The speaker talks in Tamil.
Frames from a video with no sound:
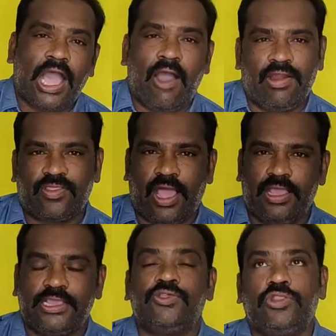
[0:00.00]
அவ்வளவுதான்
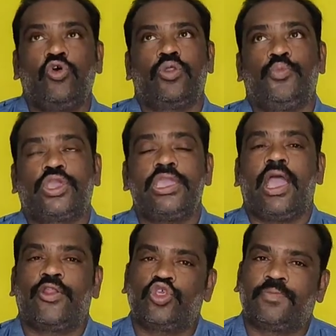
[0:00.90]
இது வந்து ஒரு முக்கிய
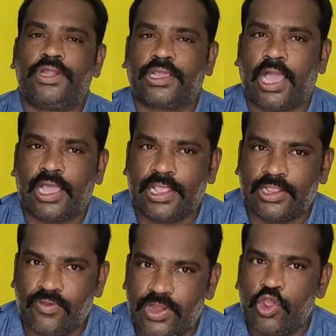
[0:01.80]
அனௌன்ஸ்மெண்ட்டுக்காக
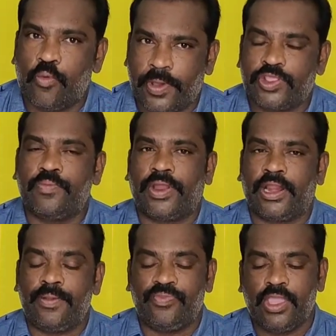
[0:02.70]
தான் இந்த வீடியோ பதிவு
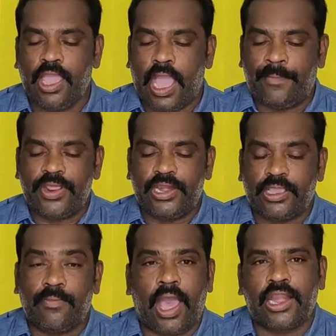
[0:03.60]
பண்ணேன் அப்படியே
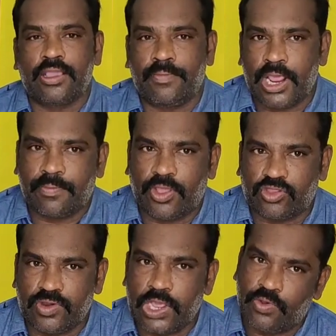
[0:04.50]
இன்னைக்கு மார்னிங்
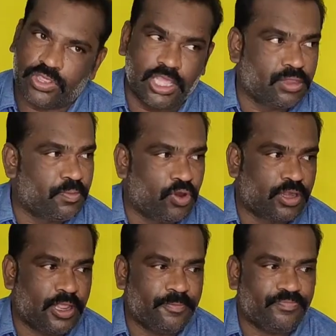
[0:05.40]
பிரேக்ஃபாஸ்ட் வீடியோவும் சேர்த்து
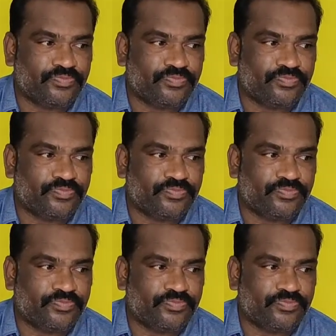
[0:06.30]
போட்டேன்